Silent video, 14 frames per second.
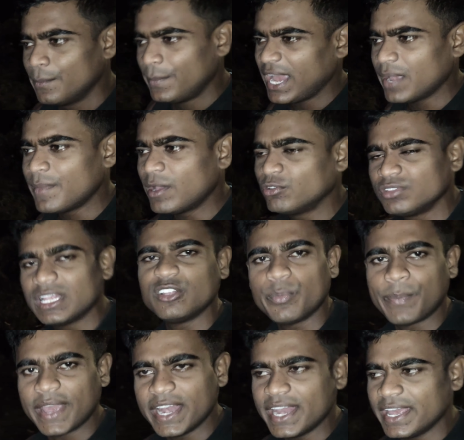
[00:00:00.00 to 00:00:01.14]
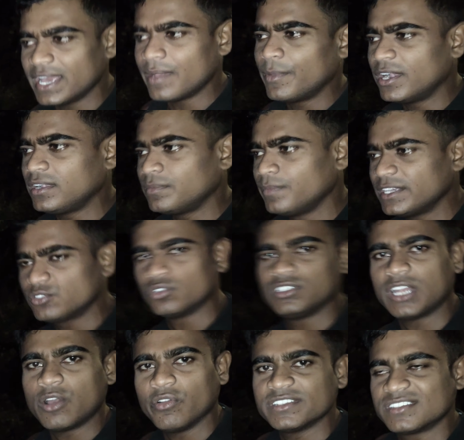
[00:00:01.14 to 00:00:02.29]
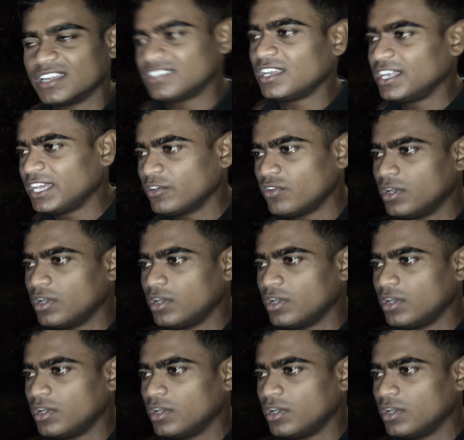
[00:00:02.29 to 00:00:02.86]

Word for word: बैक में उतना तो पेन नहीं है बट मैं सोच रहा हूँ कि सैटरडे